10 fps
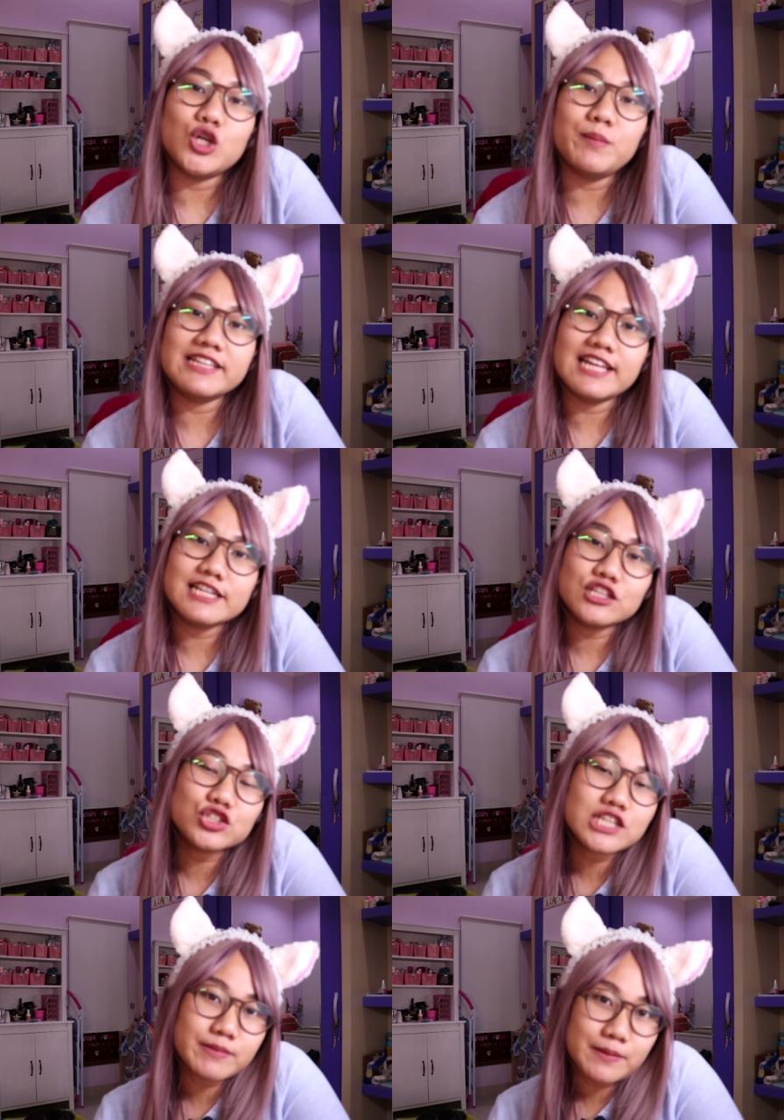coba tanya
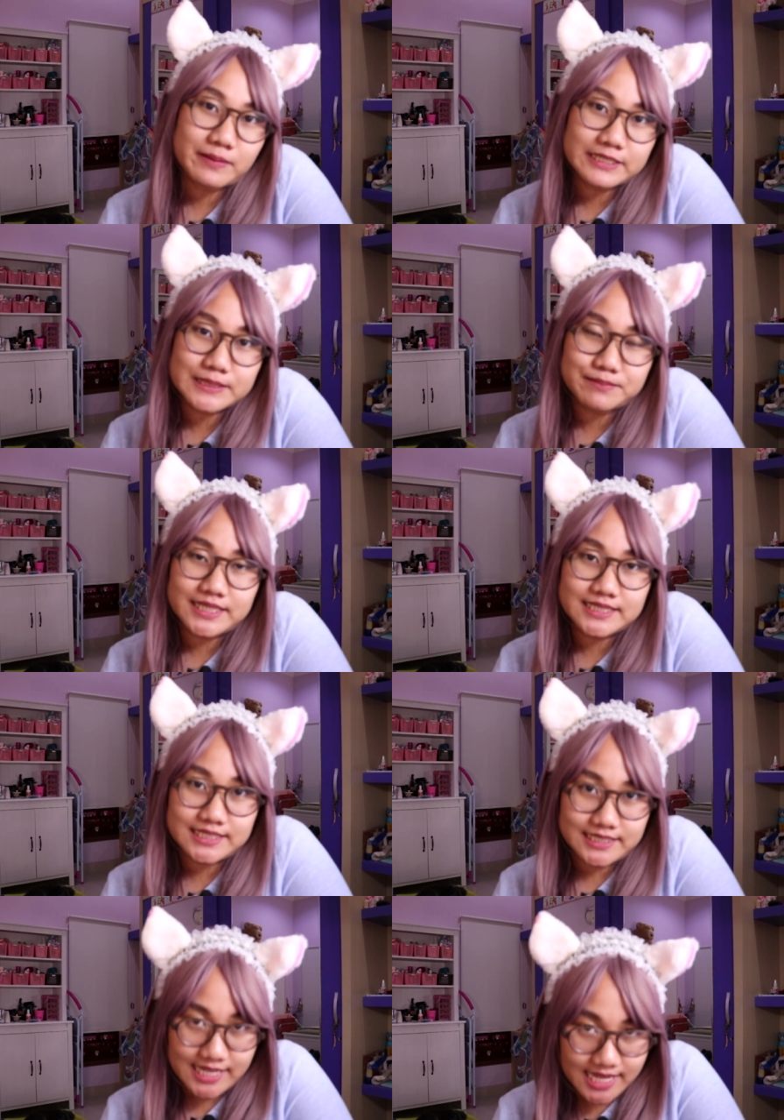tuh sama
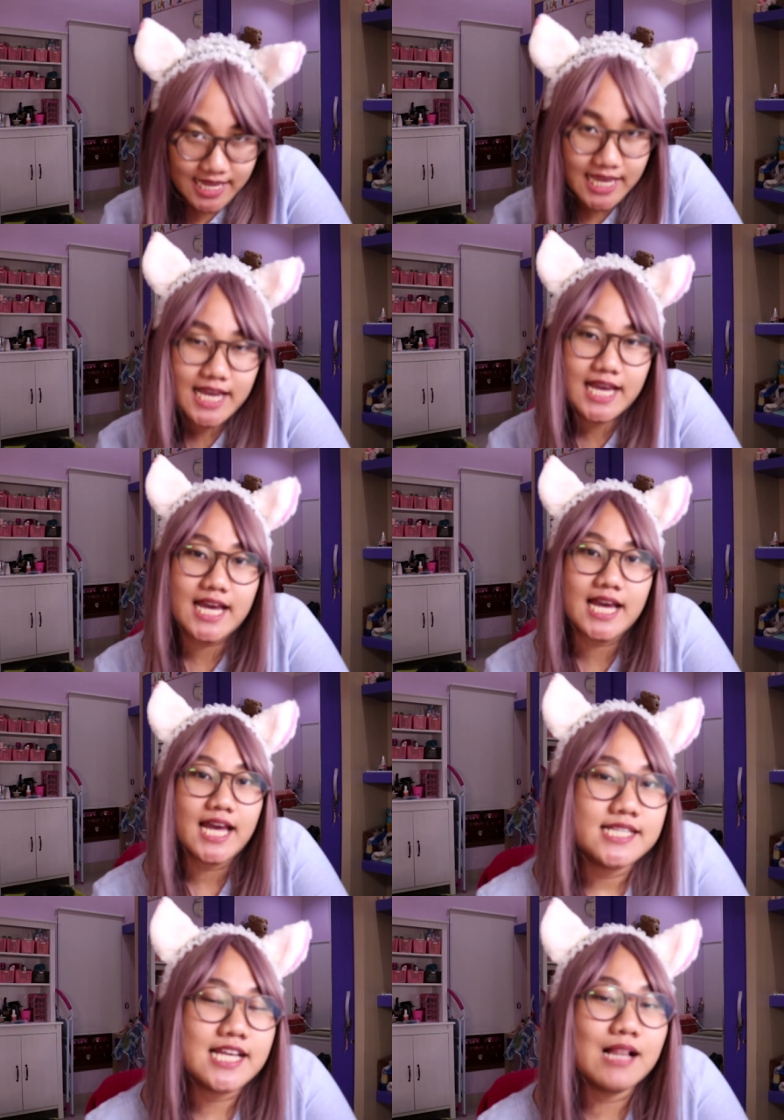mas-masnya.
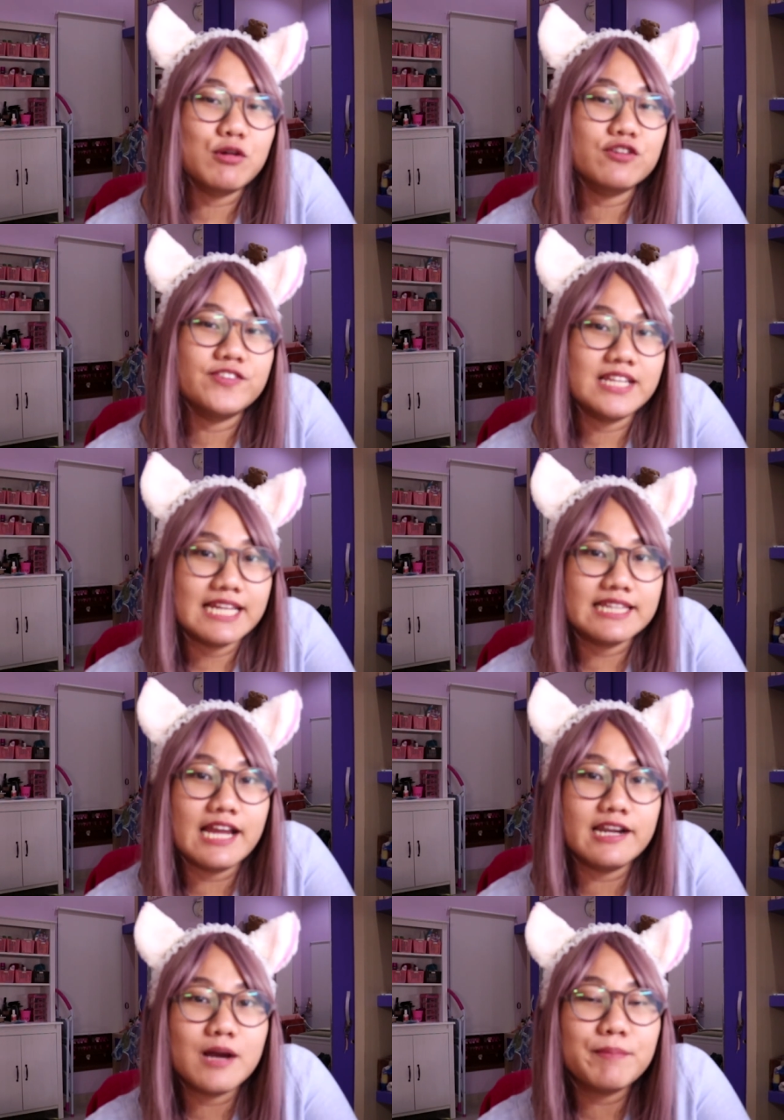Salmon fillet
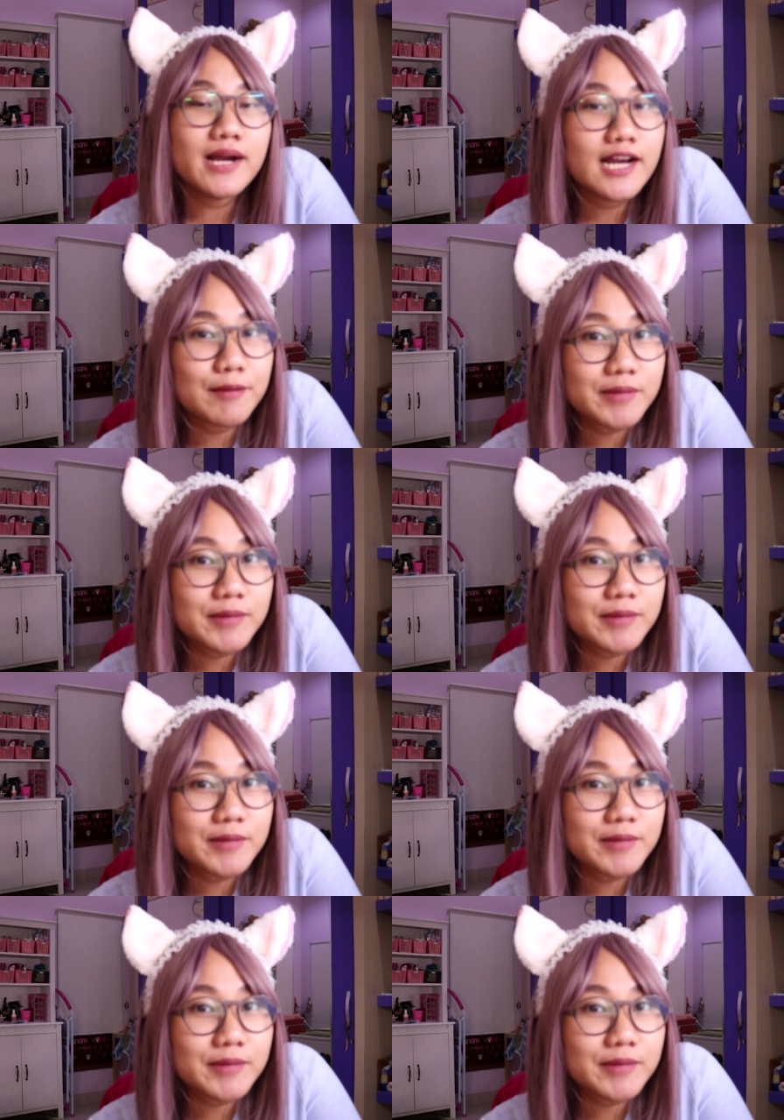ada apa enggak